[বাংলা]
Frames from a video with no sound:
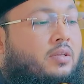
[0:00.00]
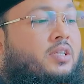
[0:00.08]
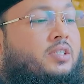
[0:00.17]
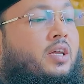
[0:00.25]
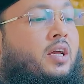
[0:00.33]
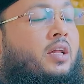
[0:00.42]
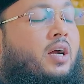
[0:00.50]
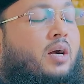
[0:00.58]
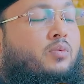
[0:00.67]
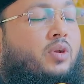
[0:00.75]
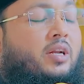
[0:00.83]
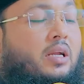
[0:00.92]
নিজের
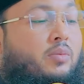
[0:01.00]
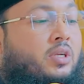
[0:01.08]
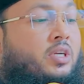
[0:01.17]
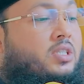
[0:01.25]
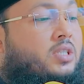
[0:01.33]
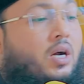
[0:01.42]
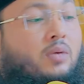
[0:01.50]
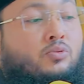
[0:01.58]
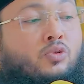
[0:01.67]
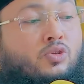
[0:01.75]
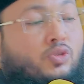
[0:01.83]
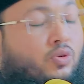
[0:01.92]
আমল নামার
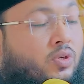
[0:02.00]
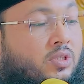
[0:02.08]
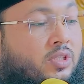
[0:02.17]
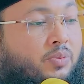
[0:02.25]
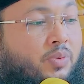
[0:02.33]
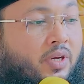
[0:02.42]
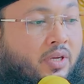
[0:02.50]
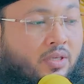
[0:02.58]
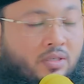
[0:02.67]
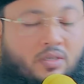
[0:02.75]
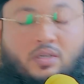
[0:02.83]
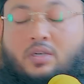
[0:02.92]
হিসাবগুলো যখন দিবে
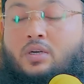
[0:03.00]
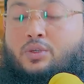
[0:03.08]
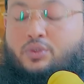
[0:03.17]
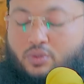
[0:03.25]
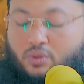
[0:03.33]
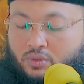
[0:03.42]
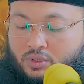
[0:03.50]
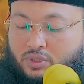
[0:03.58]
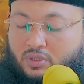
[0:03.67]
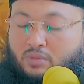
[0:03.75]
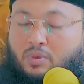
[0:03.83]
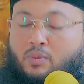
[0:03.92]
তখন
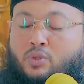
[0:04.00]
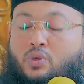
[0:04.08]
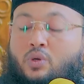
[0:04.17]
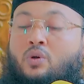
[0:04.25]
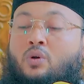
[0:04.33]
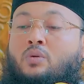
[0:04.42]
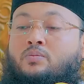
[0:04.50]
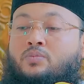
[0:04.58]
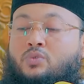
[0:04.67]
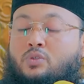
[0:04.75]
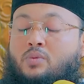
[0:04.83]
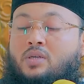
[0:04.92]
সর্বপ্রথম
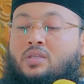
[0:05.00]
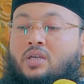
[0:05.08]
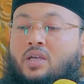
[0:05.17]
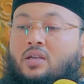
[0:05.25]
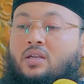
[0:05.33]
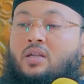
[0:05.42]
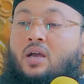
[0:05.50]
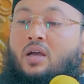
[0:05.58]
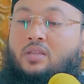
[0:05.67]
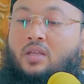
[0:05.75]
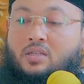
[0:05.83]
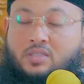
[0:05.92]
তোমাদেরকে আল্লাহ
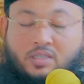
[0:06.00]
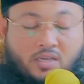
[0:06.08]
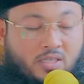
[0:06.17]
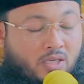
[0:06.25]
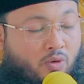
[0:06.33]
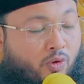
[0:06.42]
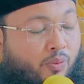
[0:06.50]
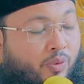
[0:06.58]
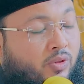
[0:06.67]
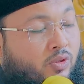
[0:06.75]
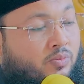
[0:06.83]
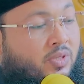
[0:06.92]
তালা জিজ্ঞাসা করবে
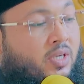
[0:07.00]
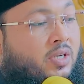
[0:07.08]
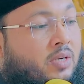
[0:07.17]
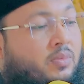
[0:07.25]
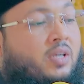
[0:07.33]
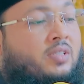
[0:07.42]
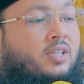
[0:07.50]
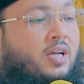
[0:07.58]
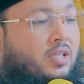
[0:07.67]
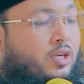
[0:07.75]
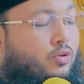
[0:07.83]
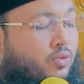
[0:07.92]
তোমরা নামাজ
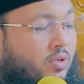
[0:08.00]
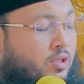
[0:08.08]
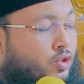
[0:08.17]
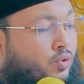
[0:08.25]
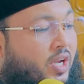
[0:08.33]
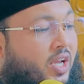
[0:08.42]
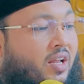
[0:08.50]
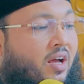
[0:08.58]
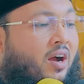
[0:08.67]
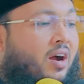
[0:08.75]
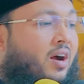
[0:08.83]
আদায় করেছ কি না